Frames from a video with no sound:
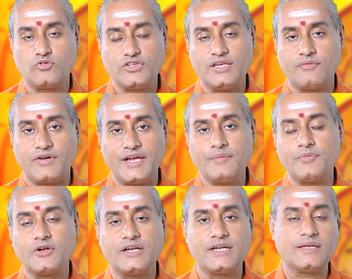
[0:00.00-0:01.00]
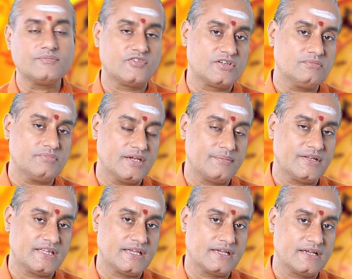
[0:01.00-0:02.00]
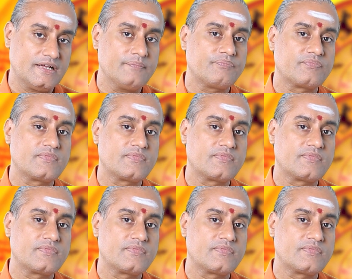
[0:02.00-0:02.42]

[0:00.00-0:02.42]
புதிய வாய்ப்புகள்லாம் வரும் பயன்படுத்திக்கோங்க